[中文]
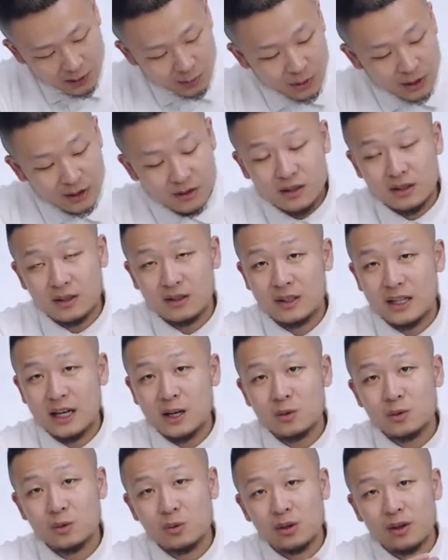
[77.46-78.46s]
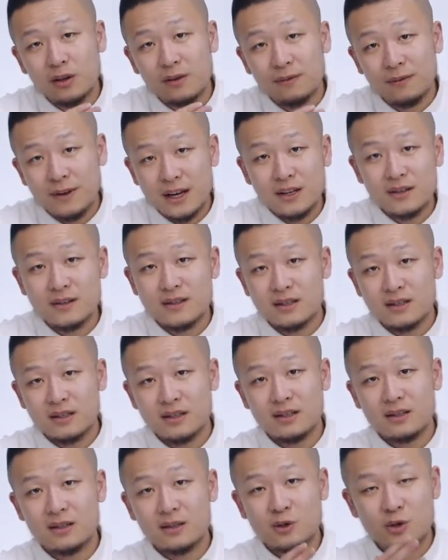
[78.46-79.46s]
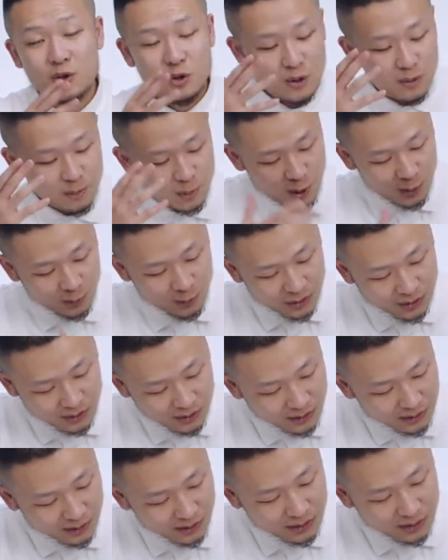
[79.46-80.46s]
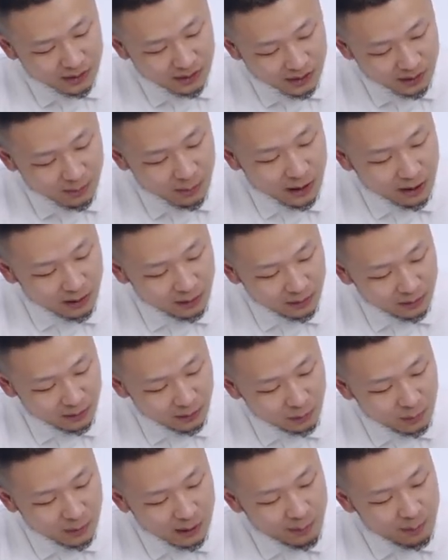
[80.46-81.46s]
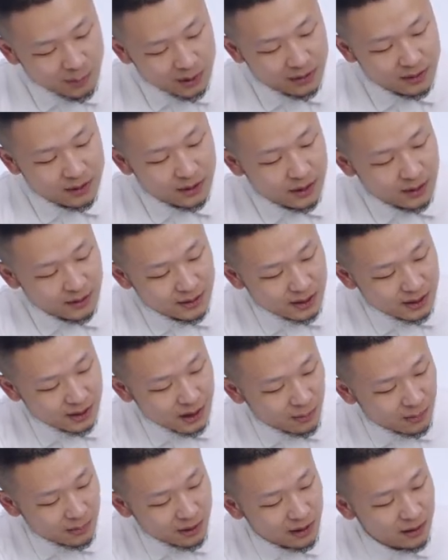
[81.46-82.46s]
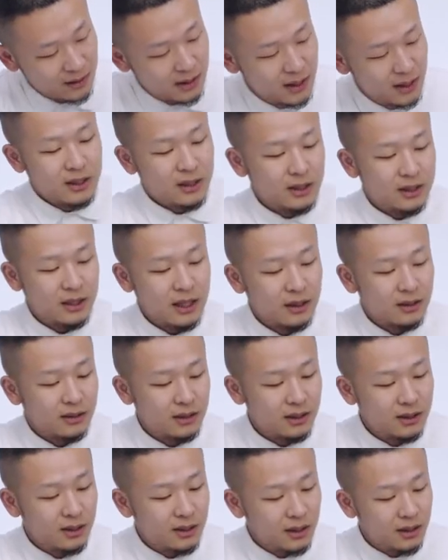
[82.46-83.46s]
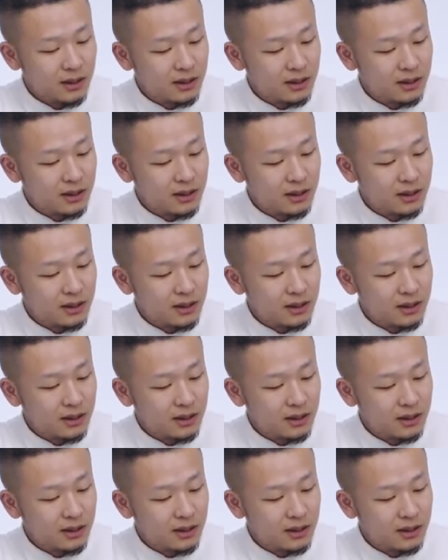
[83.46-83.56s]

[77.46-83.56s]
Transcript: 个位置呢，加入了 Vans。最标志性的棋盘格图案，并且在上面相机的这